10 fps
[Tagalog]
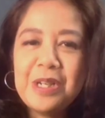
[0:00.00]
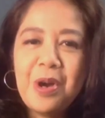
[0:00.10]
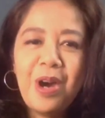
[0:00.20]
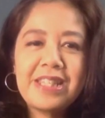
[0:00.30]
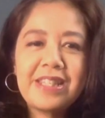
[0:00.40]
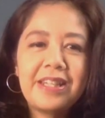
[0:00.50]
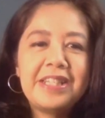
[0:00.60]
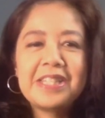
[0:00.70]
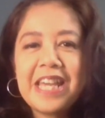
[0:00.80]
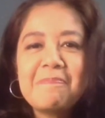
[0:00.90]
I studied in
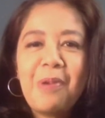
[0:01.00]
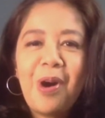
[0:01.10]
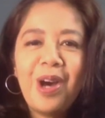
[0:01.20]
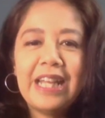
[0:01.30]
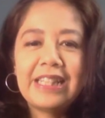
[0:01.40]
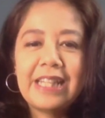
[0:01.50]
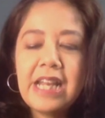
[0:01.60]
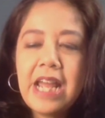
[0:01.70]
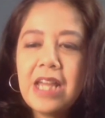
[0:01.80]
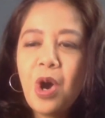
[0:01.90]
St. Paul,
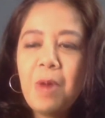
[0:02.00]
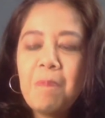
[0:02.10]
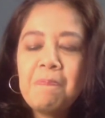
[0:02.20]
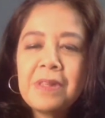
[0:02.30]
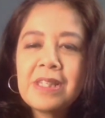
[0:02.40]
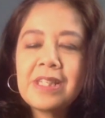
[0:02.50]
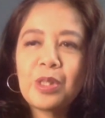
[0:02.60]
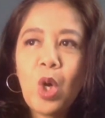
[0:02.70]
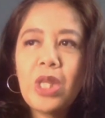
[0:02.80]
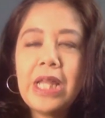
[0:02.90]
Ateneo. Sa
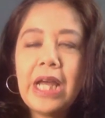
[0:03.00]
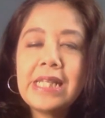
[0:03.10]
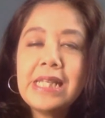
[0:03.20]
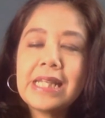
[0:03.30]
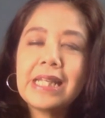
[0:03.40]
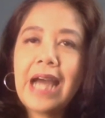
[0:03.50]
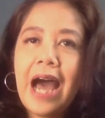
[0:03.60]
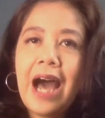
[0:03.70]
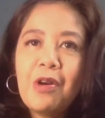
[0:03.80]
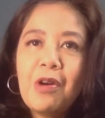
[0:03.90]
totoo lang, hindi talaga
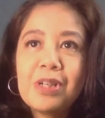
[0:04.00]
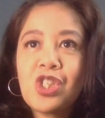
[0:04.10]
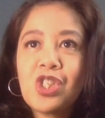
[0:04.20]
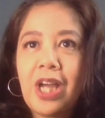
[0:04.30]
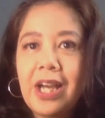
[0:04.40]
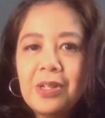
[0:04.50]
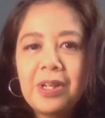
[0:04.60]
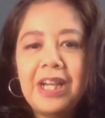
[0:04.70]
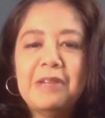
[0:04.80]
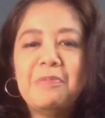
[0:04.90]
ako masyadong,
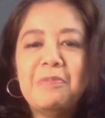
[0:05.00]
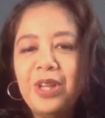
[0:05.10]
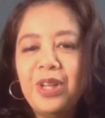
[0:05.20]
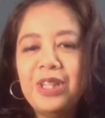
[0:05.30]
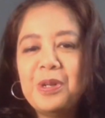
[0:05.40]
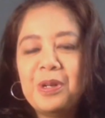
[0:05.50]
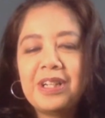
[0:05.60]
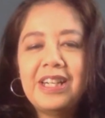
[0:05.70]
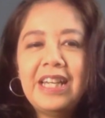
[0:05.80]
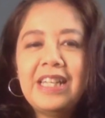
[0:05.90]
alam mo yon yung
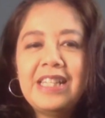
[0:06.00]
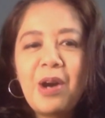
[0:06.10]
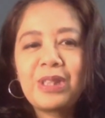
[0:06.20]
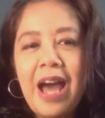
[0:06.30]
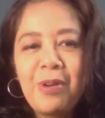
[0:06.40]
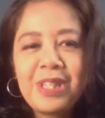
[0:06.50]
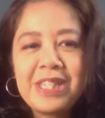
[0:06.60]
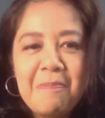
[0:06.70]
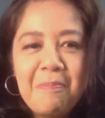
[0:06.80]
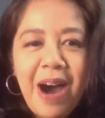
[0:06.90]
hindi ako taong
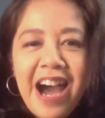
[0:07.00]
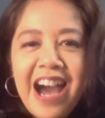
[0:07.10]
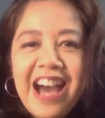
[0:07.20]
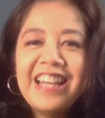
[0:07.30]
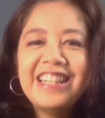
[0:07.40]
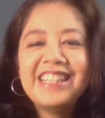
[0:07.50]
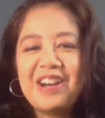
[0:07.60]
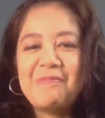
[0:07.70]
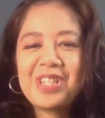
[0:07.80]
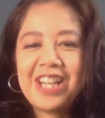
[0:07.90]
simbahan, hindi ako
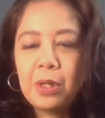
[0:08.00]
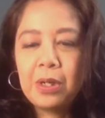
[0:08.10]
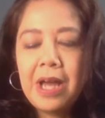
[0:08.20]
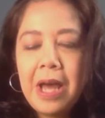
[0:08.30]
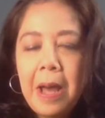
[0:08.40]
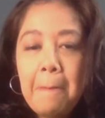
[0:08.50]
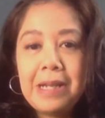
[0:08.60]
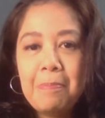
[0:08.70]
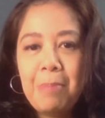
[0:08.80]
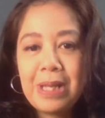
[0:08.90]
ah. masyadong
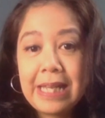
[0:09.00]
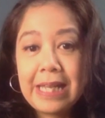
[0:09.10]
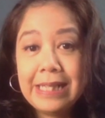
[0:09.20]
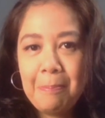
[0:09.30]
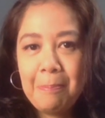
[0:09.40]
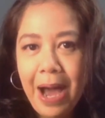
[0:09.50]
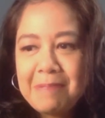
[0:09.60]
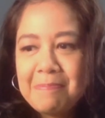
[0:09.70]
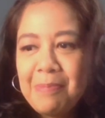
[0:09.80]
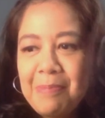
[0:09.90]
palabasan ng
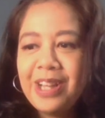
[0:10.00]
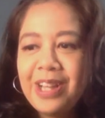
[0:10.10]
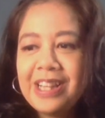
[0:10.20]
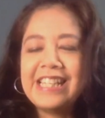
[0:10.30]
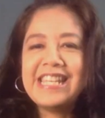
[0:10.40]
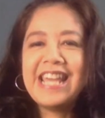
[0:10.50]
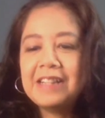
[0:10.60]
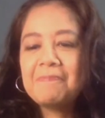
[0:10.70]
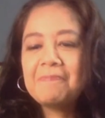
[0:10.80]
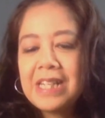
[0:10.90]
Bible, ganyan.
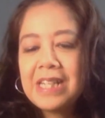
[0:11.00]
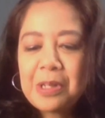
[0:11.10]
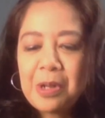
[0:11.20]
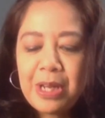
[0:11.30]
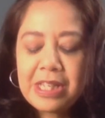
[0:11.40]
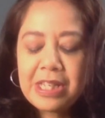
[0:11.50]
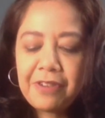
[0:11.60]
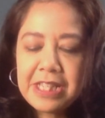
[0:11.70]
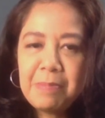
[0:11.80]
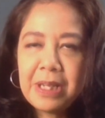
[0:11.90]
So ah. it's
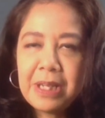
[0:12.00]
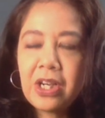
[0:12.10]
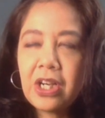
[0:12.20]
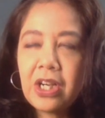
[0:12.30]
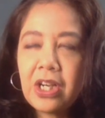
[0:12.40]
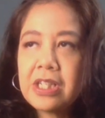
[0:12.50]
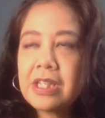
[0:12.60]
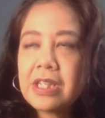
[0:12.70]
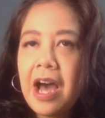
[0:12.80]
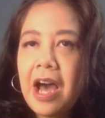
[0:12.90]
funny because
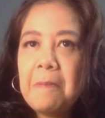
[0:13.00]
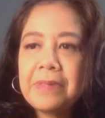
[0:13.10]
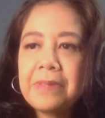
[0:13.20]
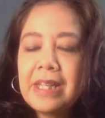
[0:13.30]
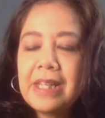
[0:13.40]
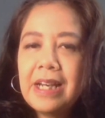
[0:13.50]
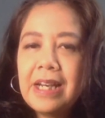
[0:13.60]
um, um,